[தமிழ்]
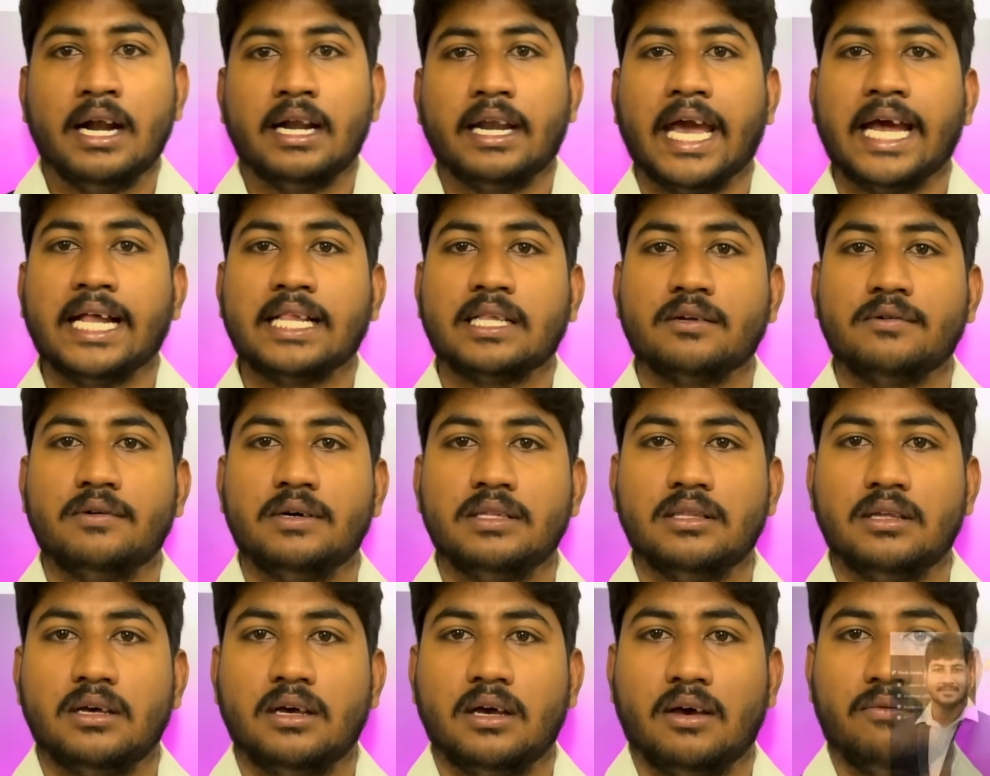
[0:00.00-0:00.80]
நேற்று
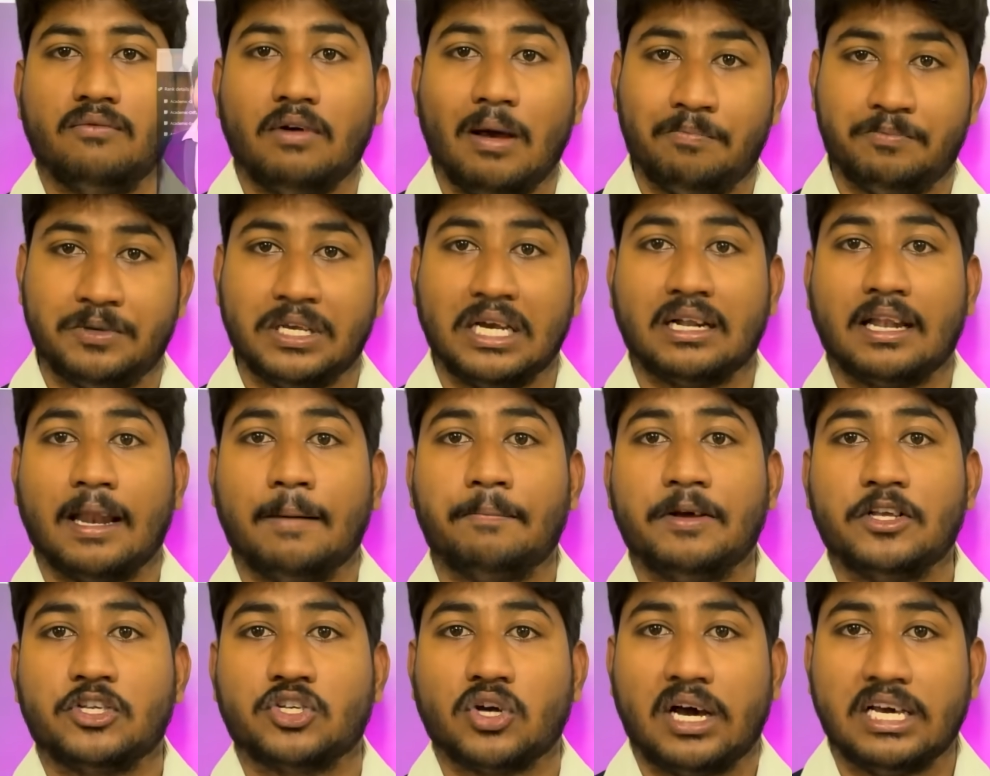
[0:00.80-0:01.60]
வந்து வெப்சைட்டில்
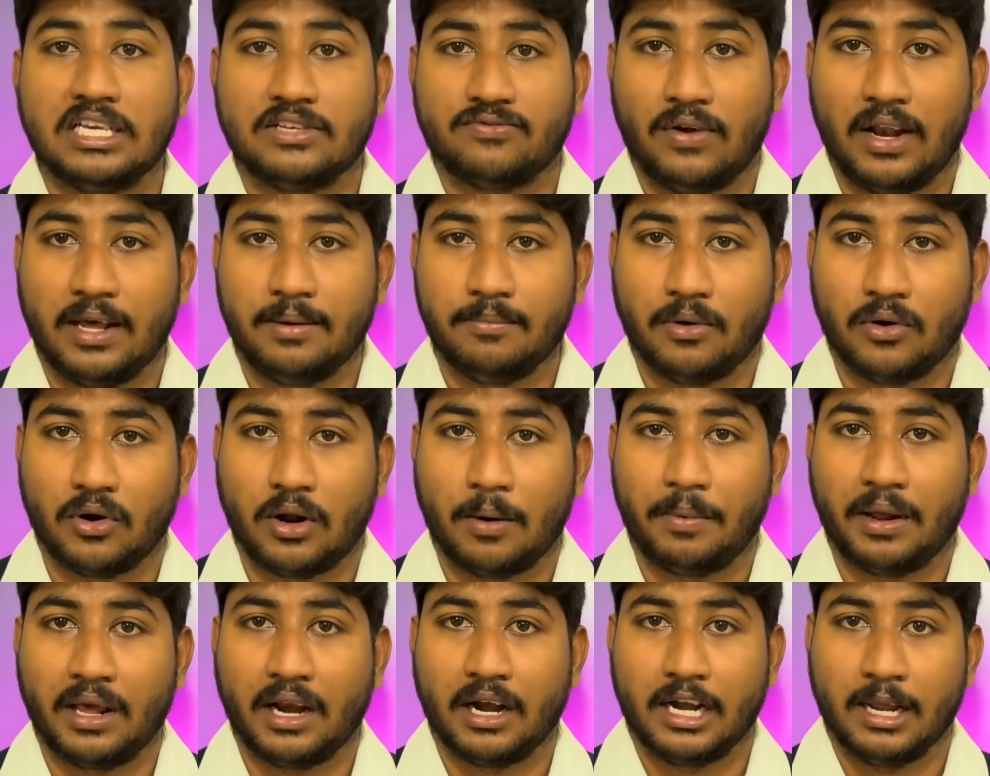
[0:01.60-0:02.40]
எப்படி சாய்ஸ் ஃபில்லிங் பண்ணணும்
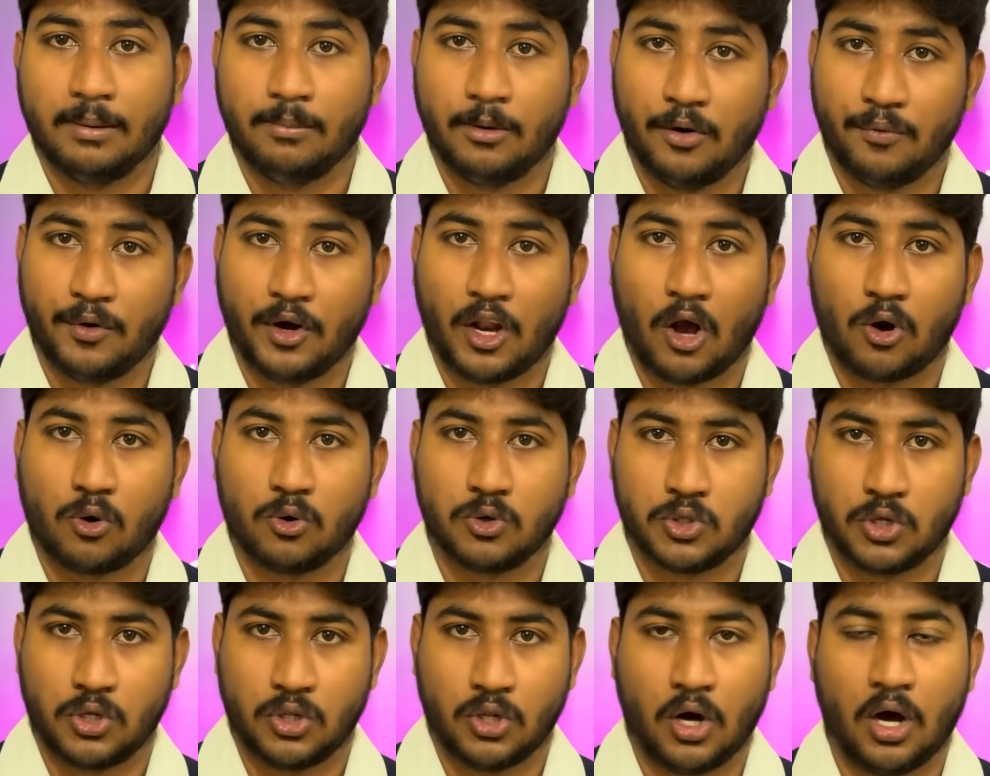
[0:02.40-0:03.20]
அப்படிங்கிற டெமோ வீடியோ
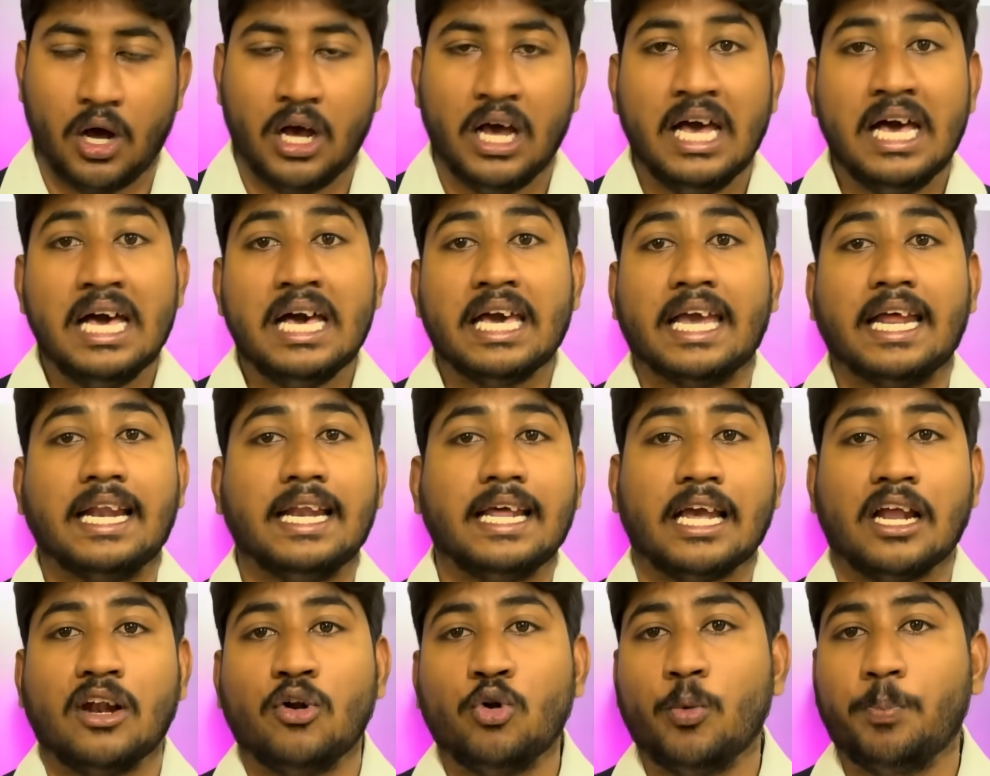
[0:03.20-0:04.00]
கொடுத்துருந்தோம்
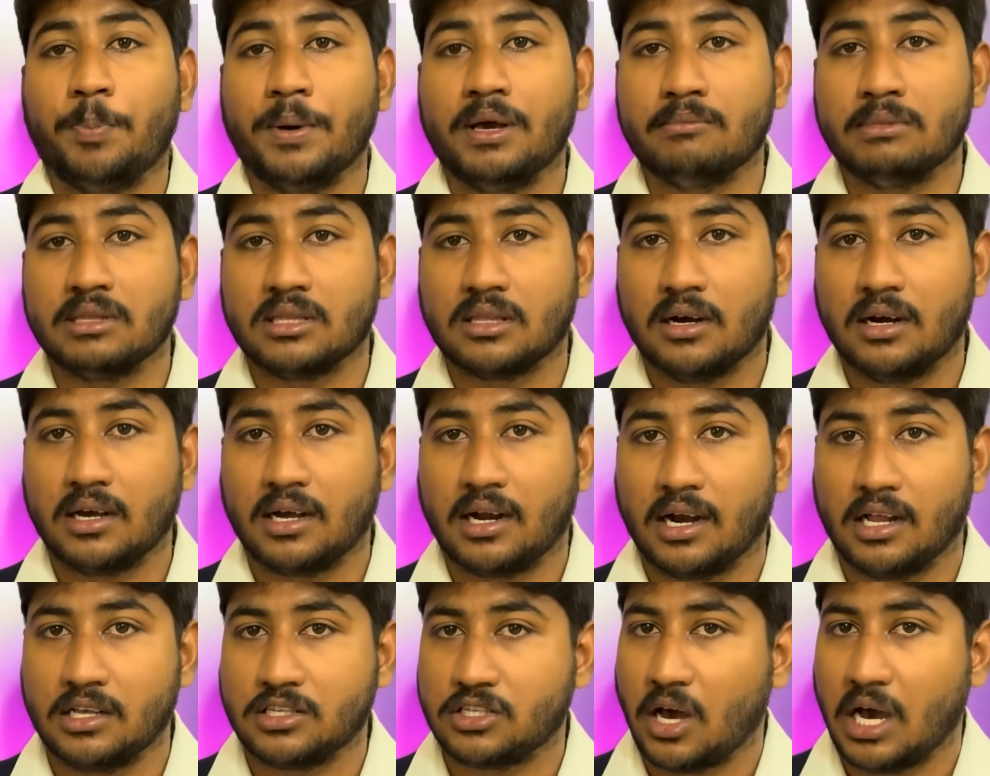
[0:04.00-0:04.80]
இன்றைக்கி லூப்பிங்
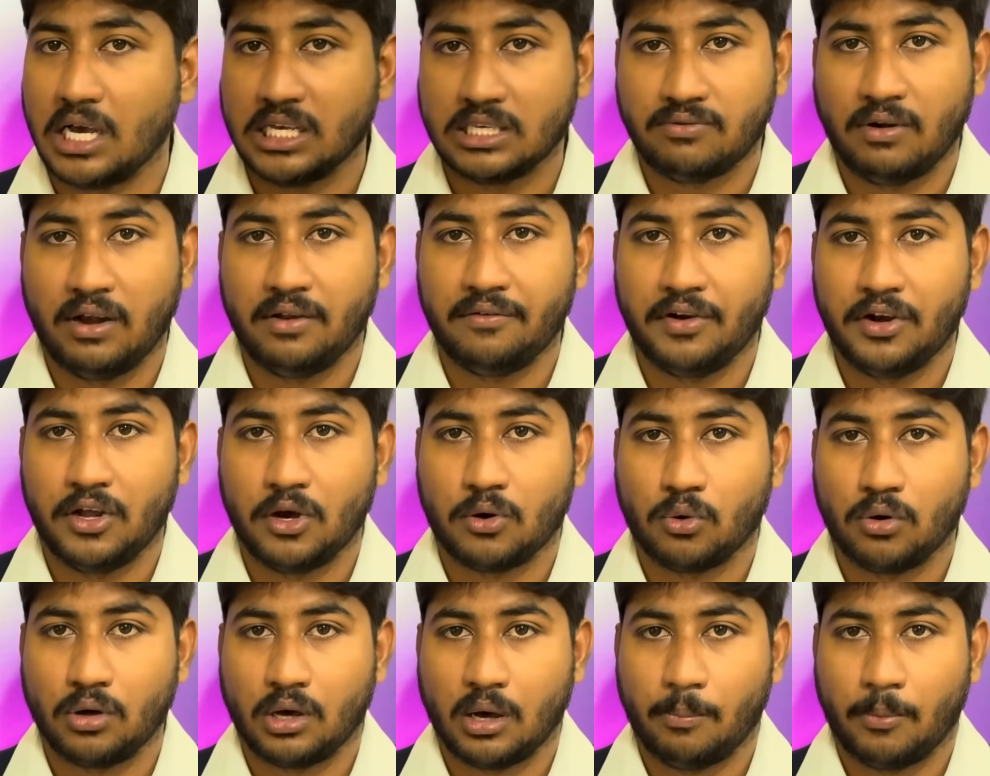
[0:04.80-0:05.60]
மெத்தடுக்கான சாய்ஸ் ஃபில்லிங் வீடியோ
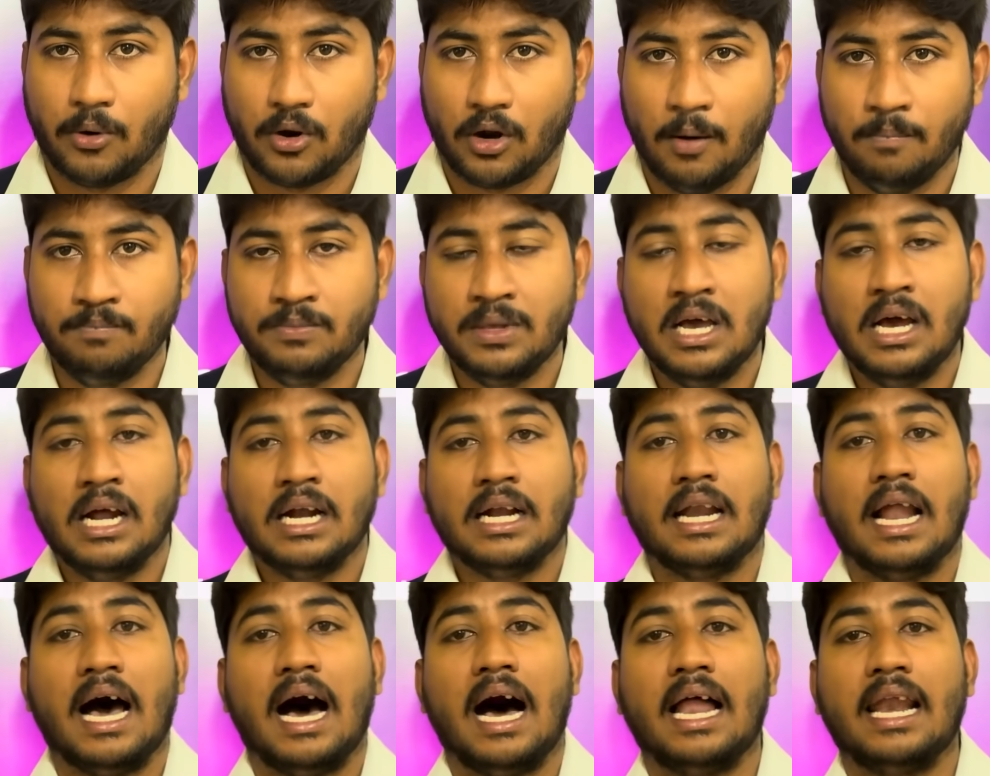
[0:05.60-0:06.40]
கொடுக்க போகிறோம்
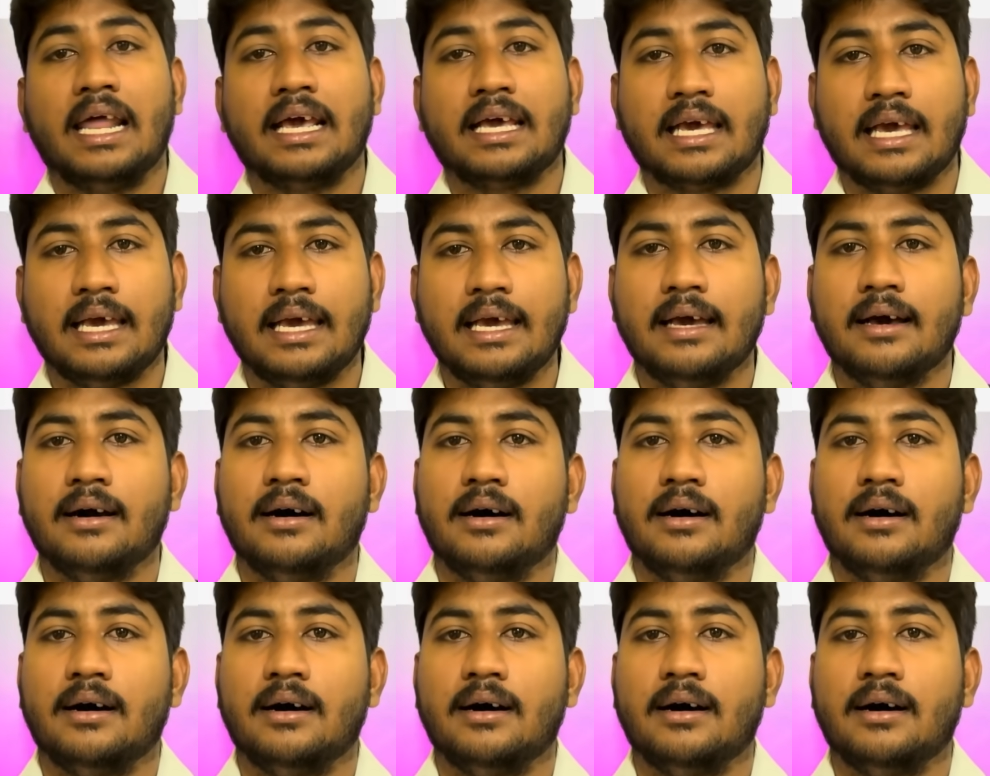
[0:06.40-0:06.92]
நாளைக்கு